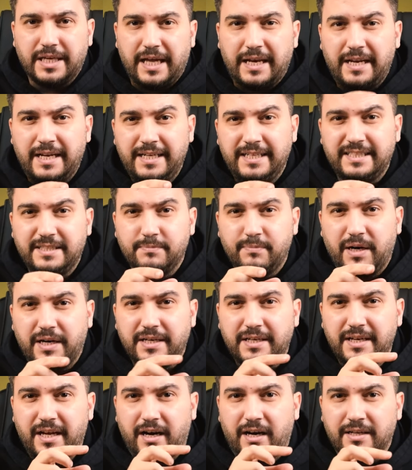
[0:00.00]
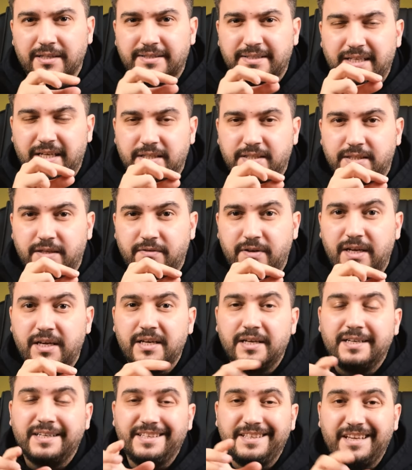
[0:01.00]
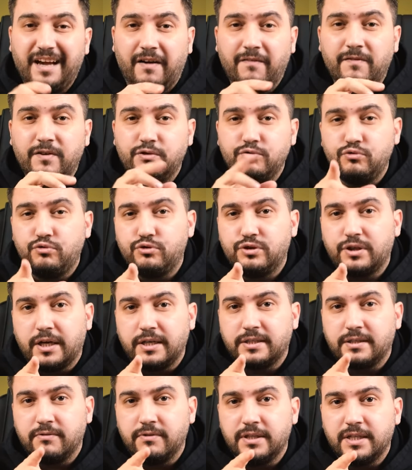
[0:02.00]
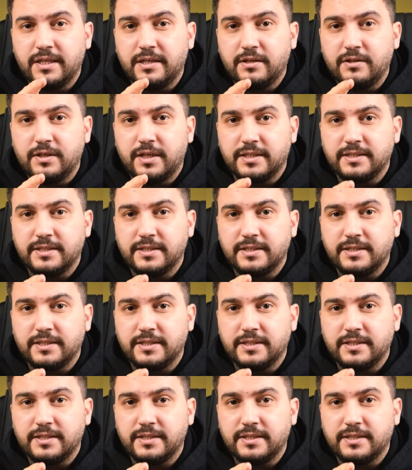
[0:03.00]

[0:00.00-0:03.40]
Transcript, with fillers: genel itibariyle alt çerçeve yan ve üst çerçevelere